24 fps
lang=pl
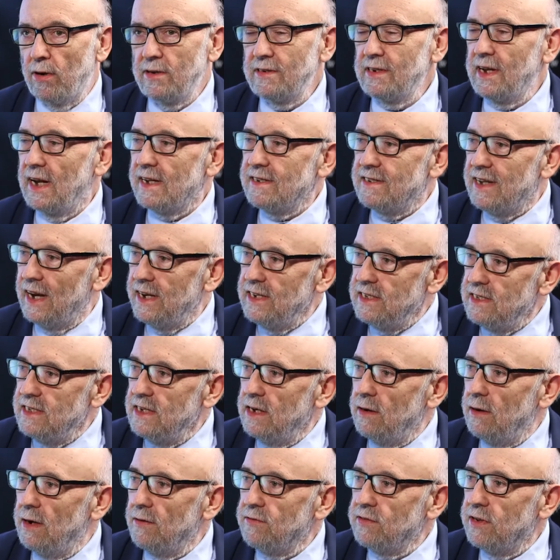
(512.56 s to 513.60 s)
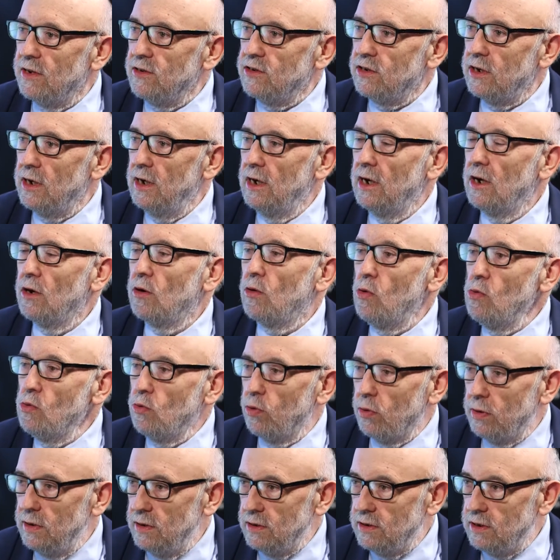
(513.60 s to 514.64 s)
Polska zaistniała w sensie
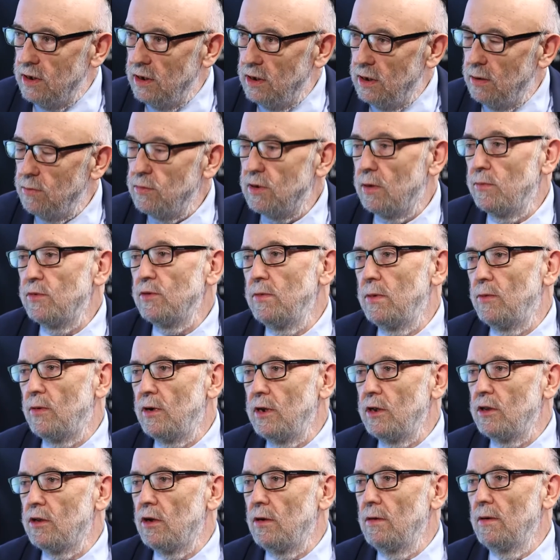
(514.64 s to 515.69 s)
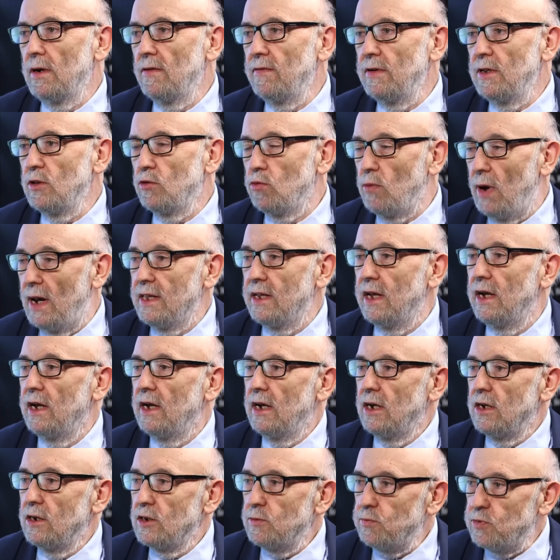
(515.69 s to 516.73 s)
konkurencyjnym, gdzie byśmy mogli to
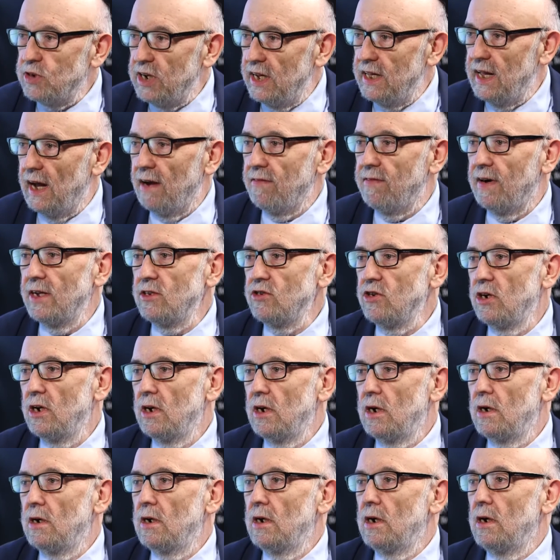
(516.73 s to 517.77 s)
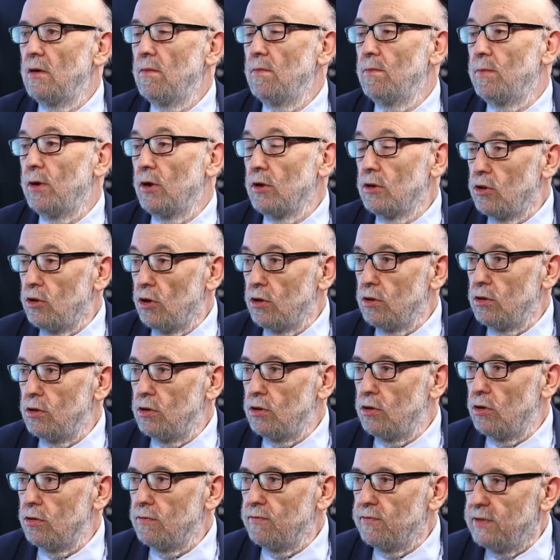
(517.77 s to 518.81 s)
ewentualnie sprzedawać, bo
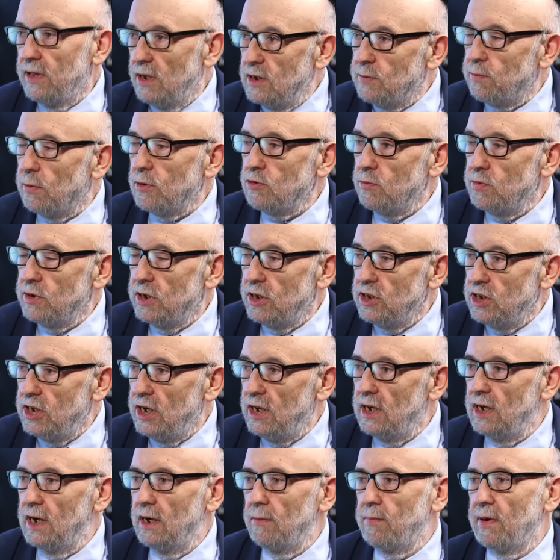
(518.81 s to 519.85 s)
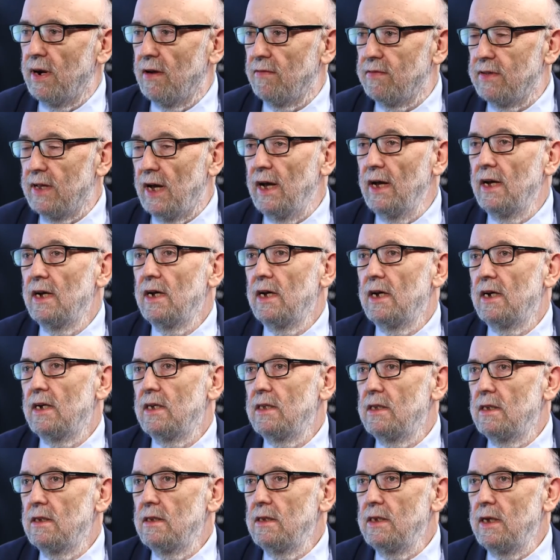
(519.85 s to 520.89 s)
to, to w ten sposób się dzieje, prawda?
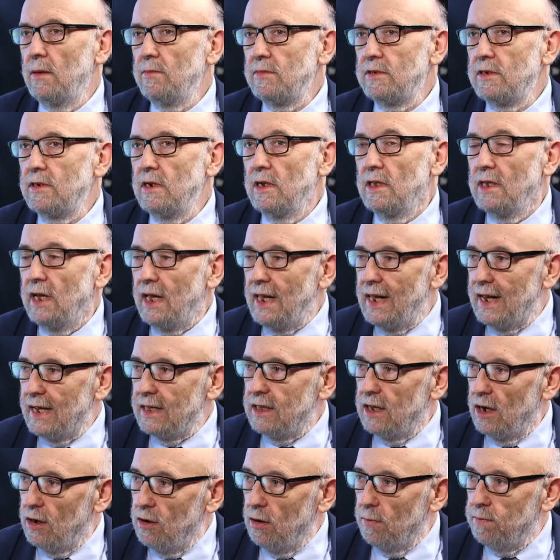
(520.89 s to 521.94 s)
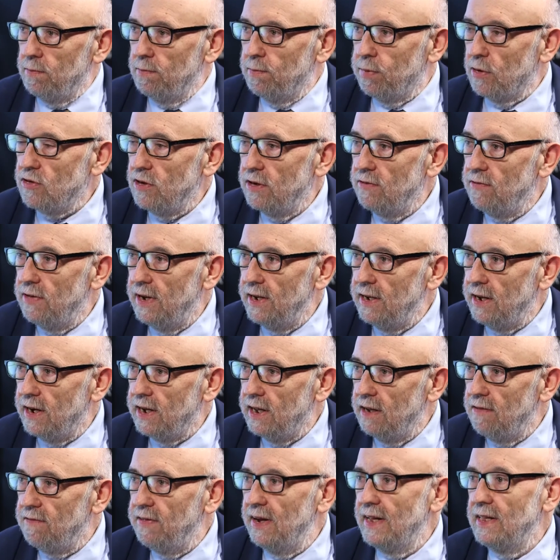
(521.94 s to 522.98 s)
Niemcy nie dlatego poszli w
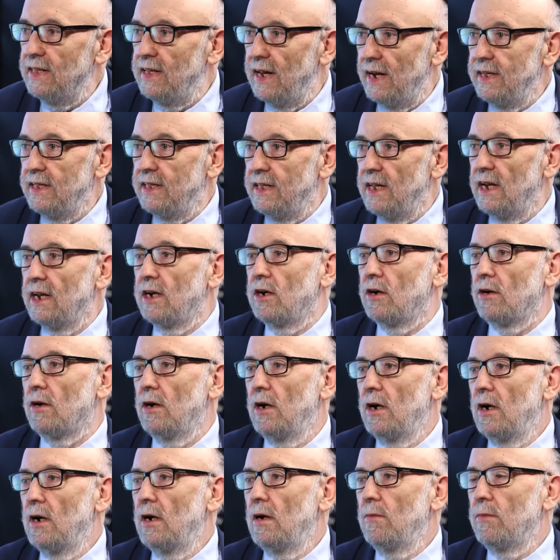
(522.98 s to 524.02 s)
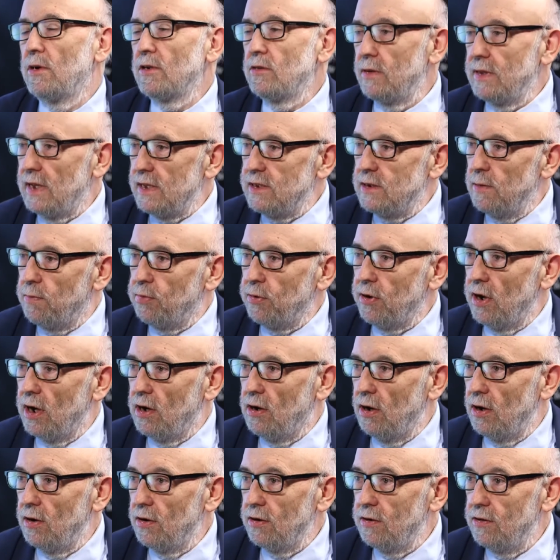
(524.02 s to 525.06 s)
energii Wendel i tylko, bo są tacy
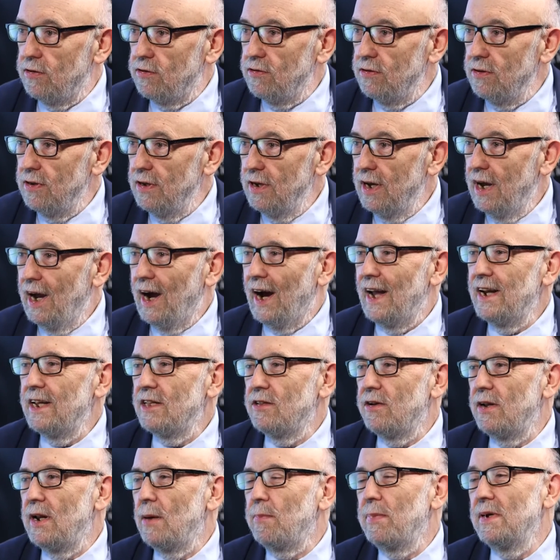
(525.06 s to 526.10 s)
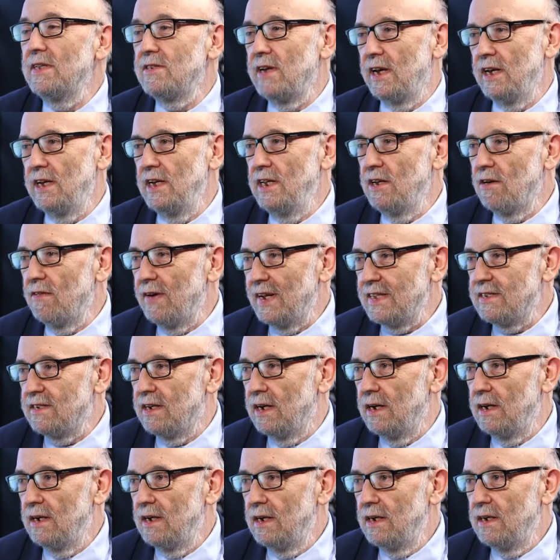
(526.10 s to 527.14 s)
proekologiczni, ale to napędza ich
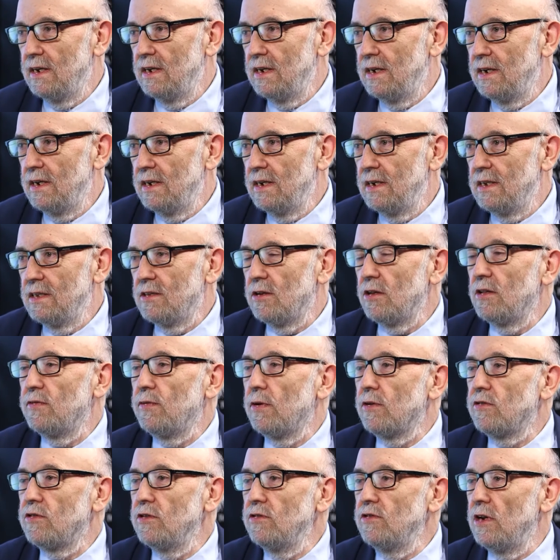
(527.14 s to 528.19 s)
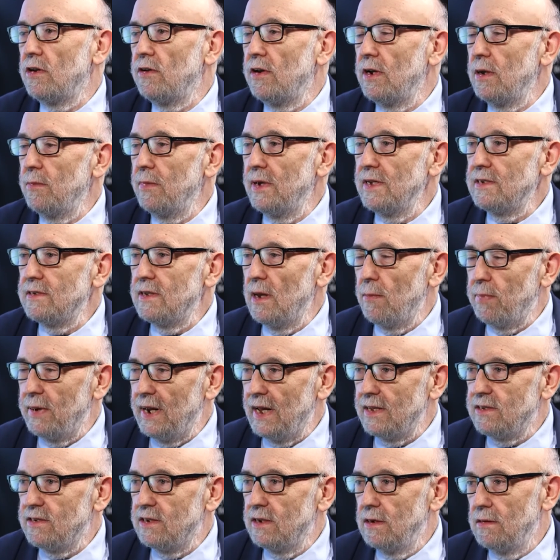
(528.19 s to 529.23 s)
innowacje. Mhm. To tworzy zielone miejsca
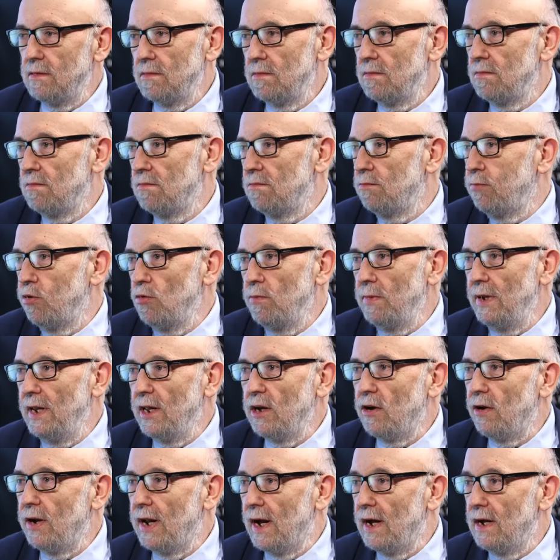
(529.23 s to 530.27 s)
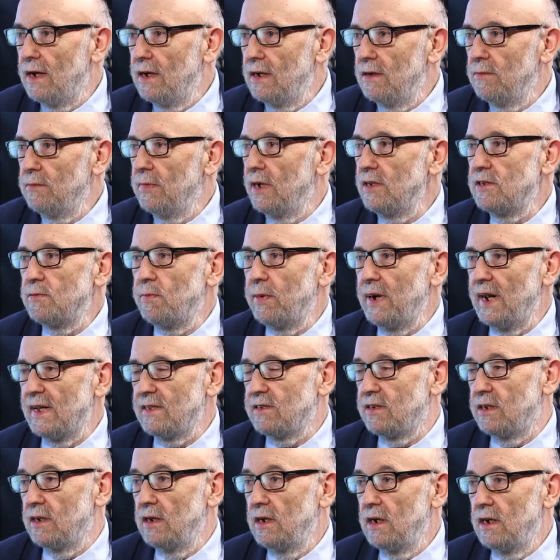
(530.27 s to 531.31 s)
pracy. Pół miliona miejsc
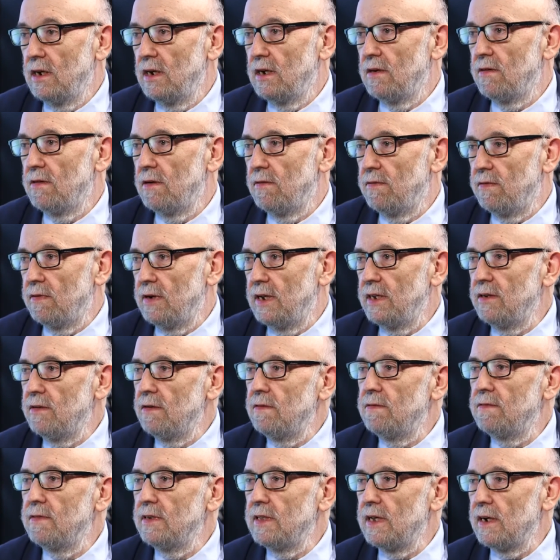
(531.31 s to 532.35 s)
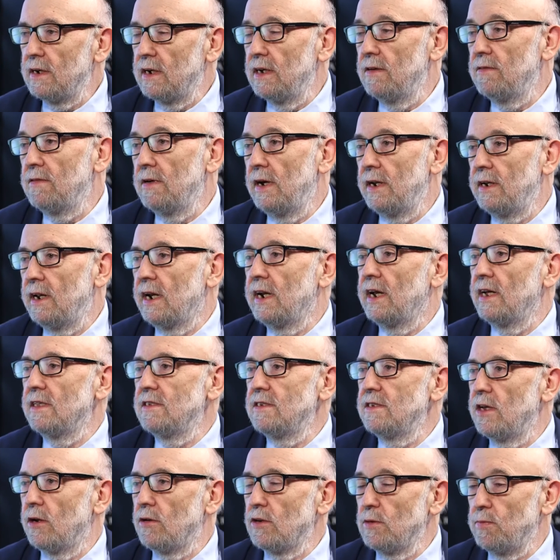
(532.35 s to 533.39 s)
pracy w, w takiej
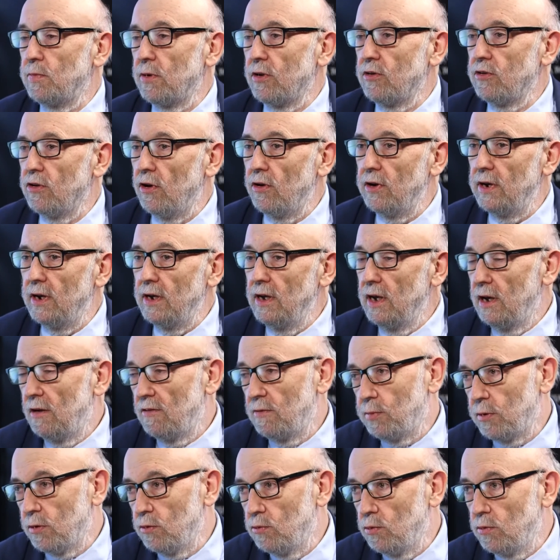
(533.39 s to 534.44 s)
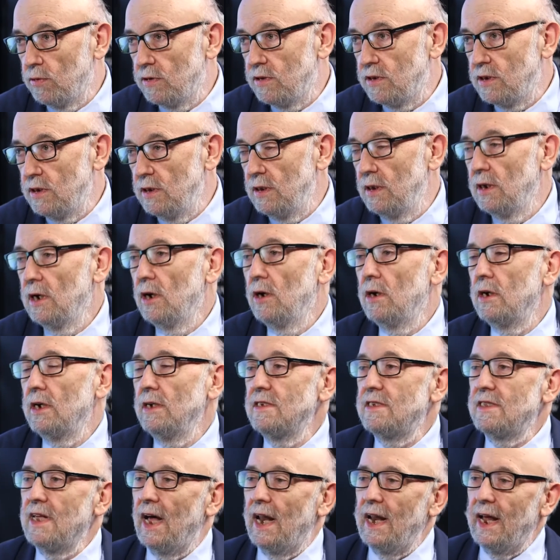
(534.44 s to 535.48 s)
energetyce rozproszonej, w produkcji,
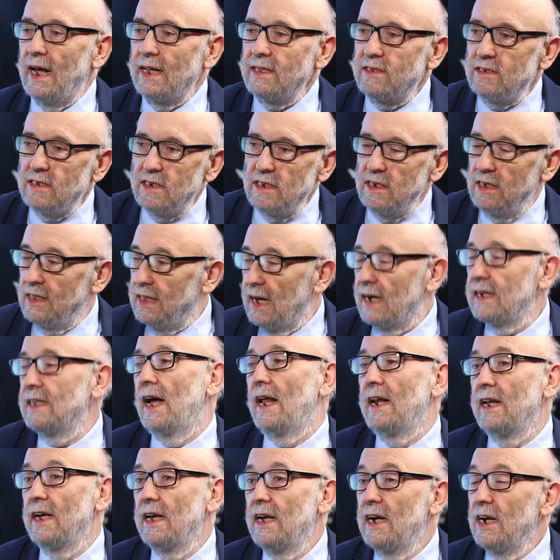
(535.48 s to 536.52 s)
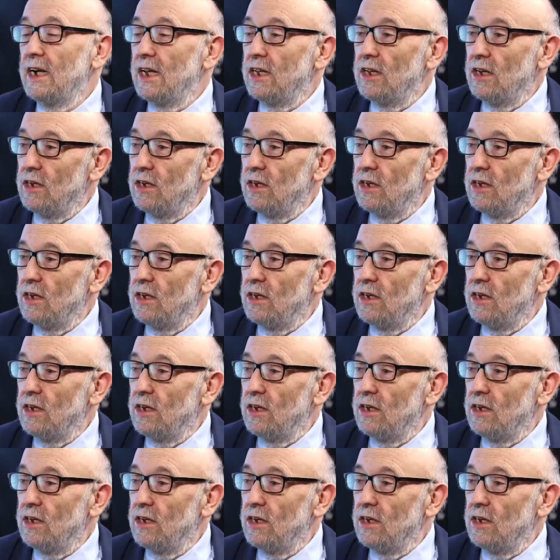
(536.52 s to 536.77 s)
instalacji i tak dalej.